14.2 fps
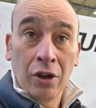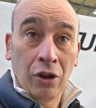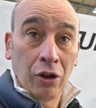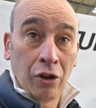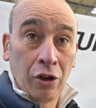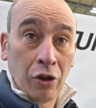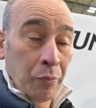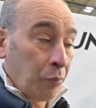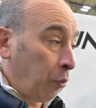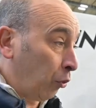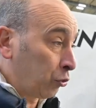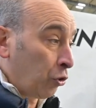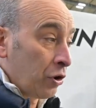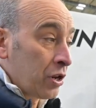euh,
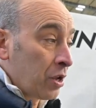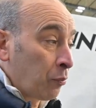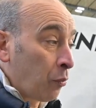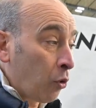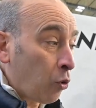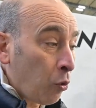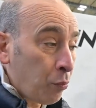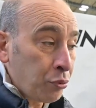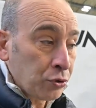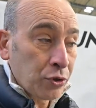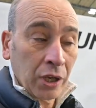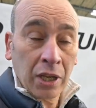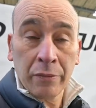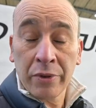pour donner beaucoup plus
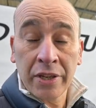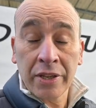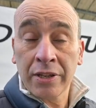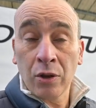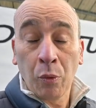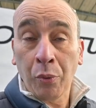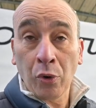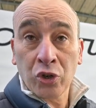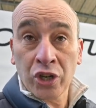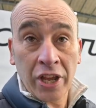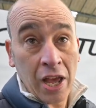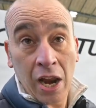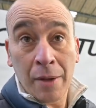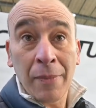de crédibilité au
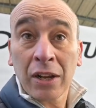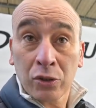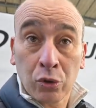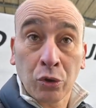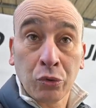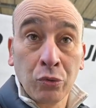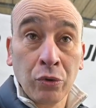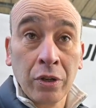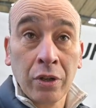projet et à la marque surtout.